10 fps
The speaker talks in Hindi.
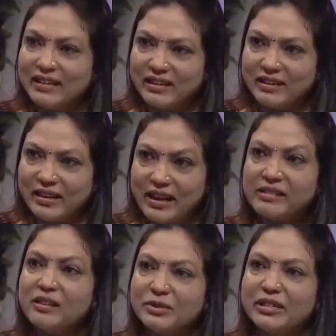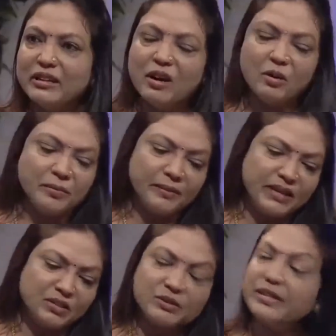कठिन है ऐसा मुझे लगा और फिर
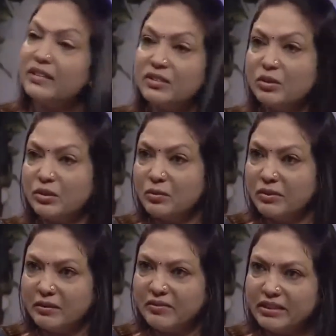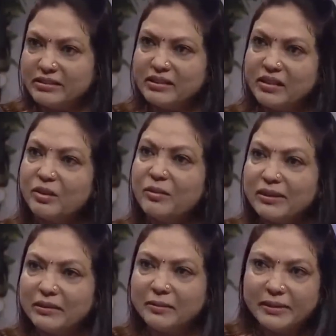मैंने सोचा कि चलो क्यों नहीं फिर ये ज़िंदगी को
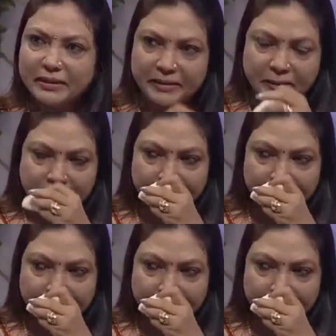ख़त्म कर दे